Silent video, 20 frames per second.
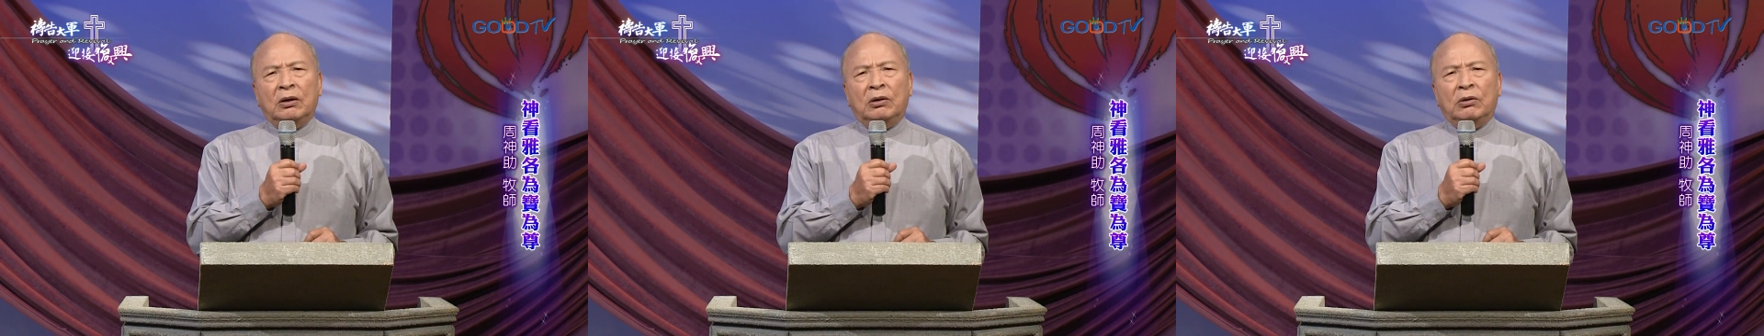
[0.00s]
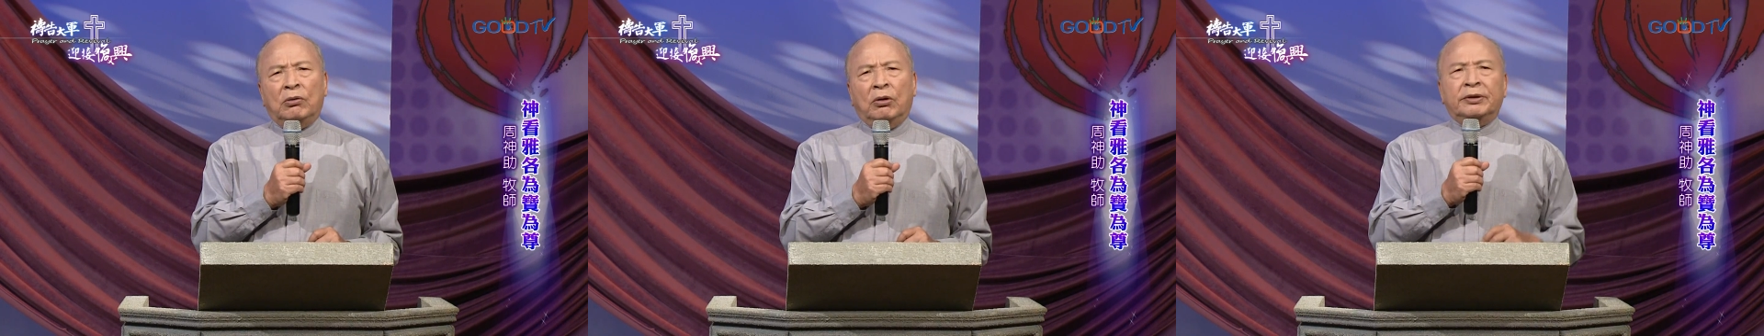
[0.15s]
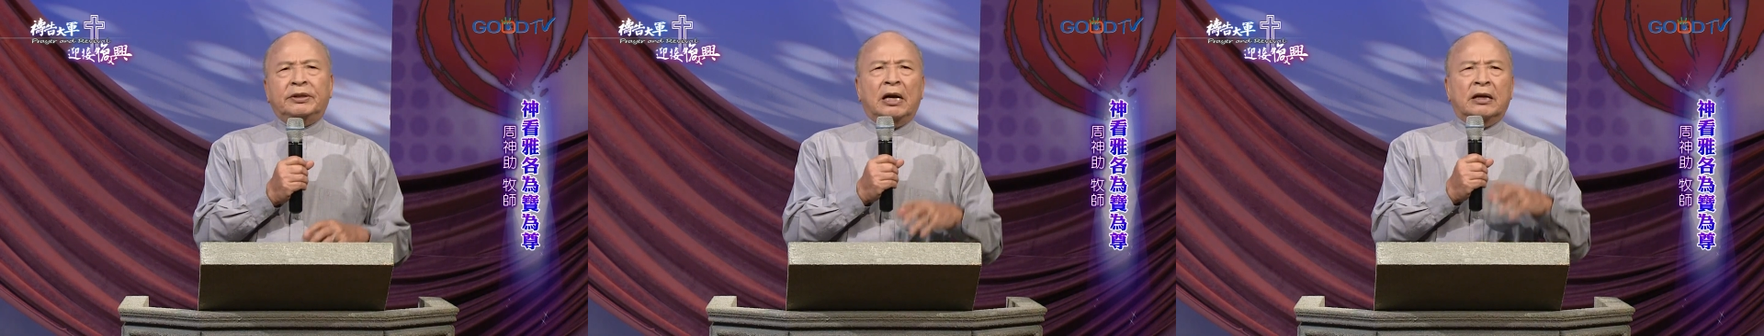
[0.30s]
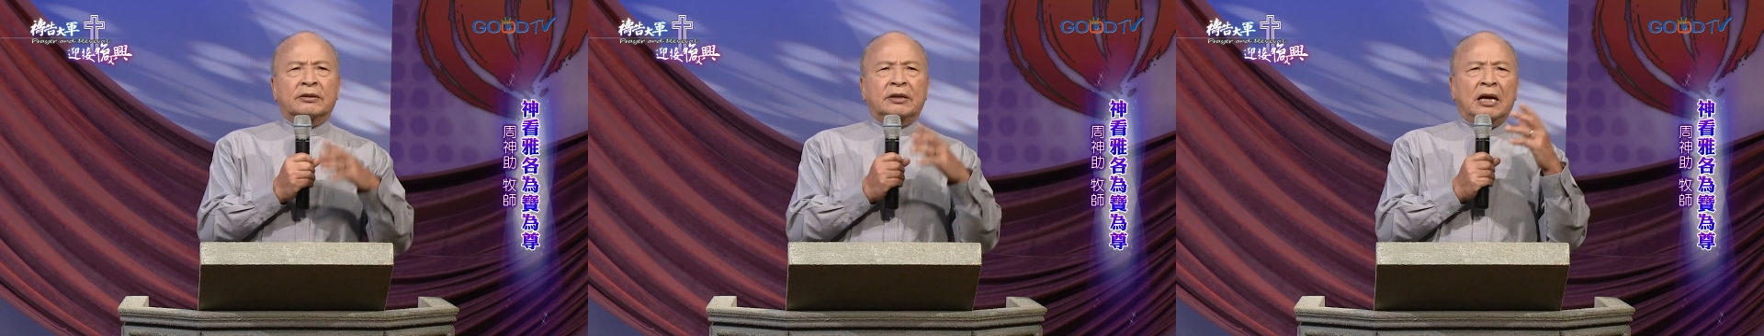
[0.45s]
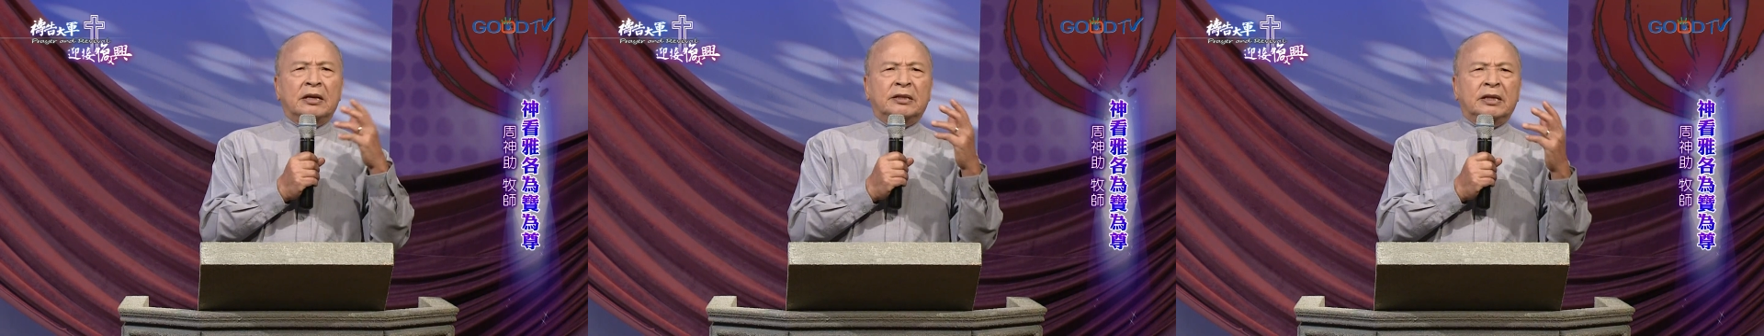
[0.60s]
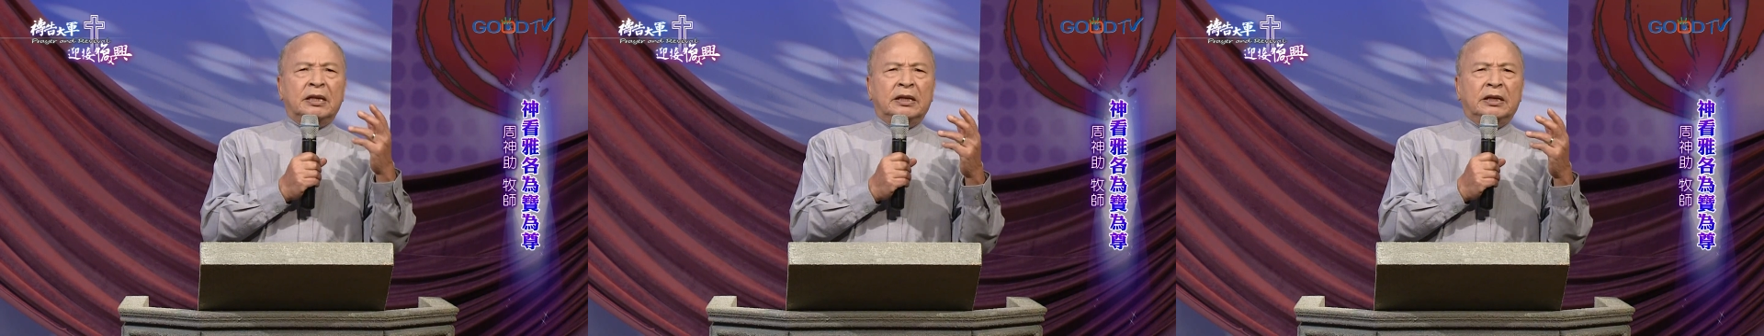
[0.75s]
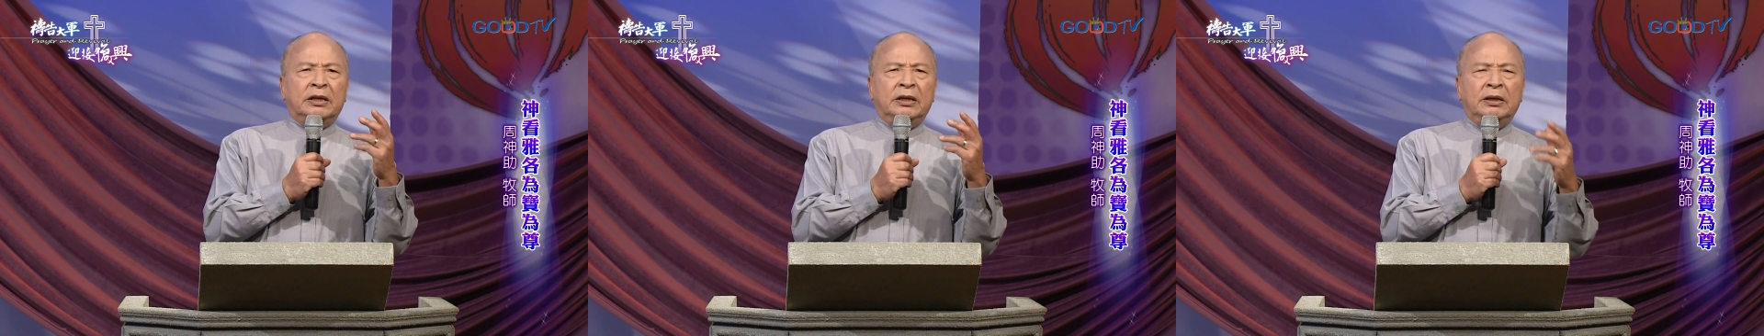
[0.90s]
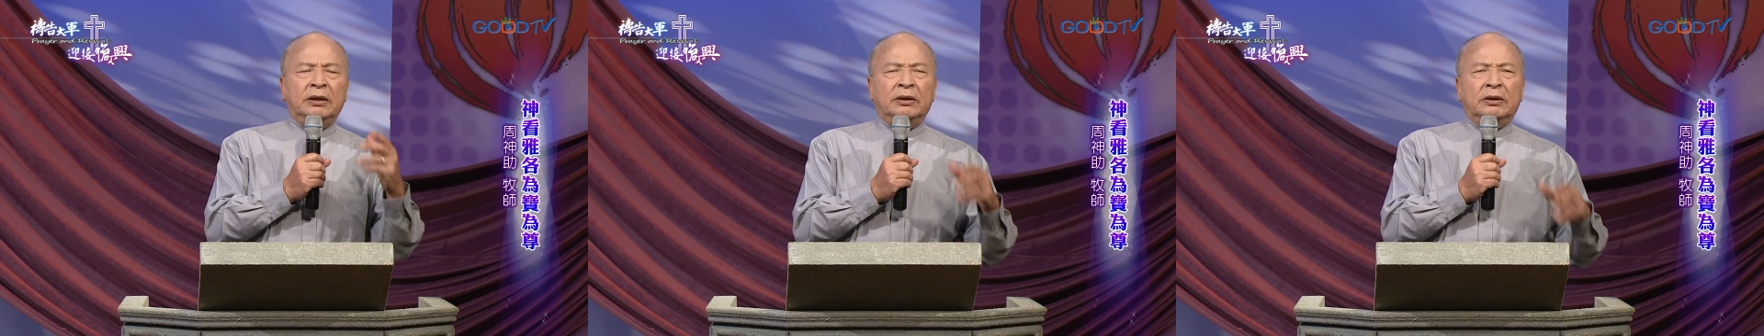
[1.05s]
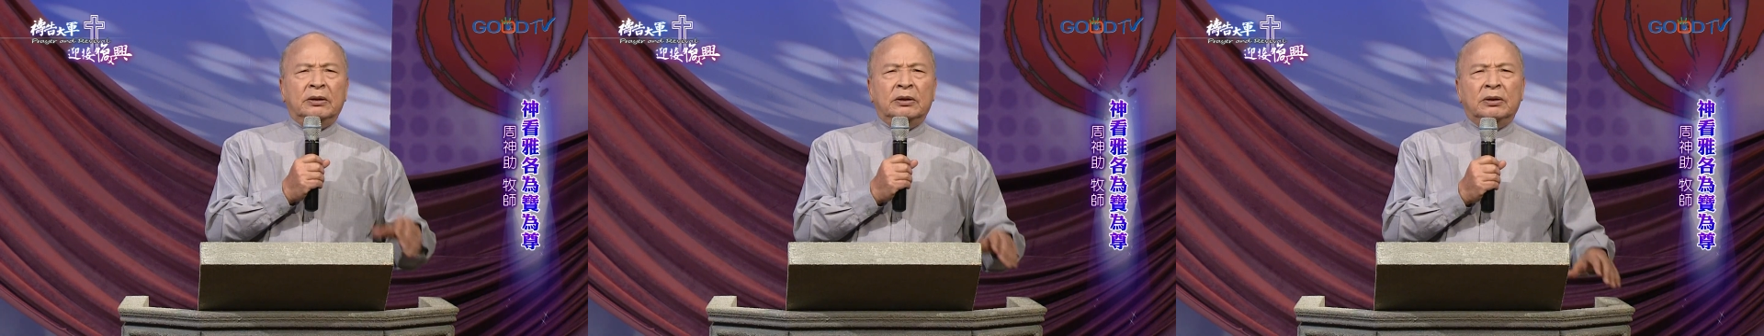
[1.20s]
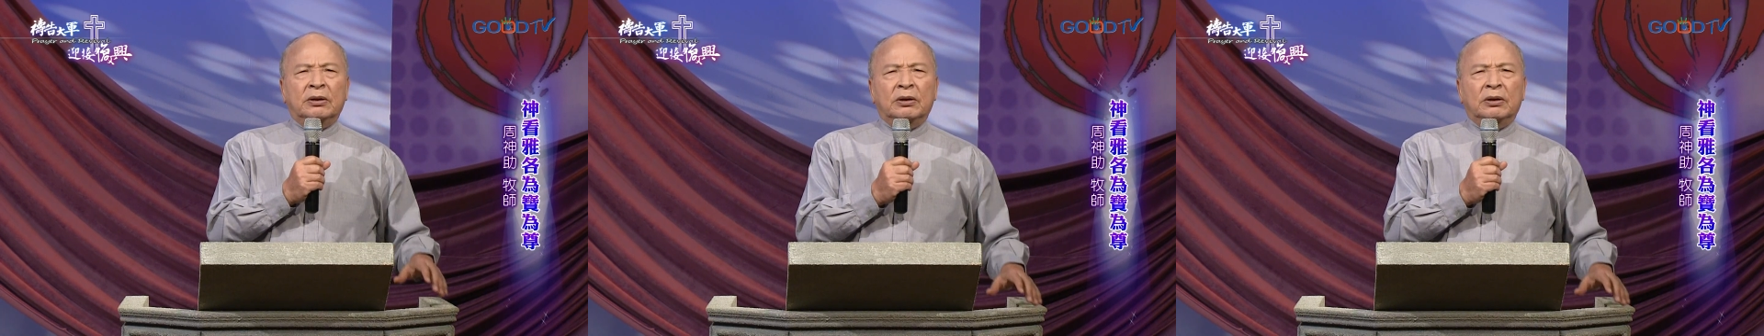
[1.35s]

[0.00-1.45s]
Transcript: 我想在这里，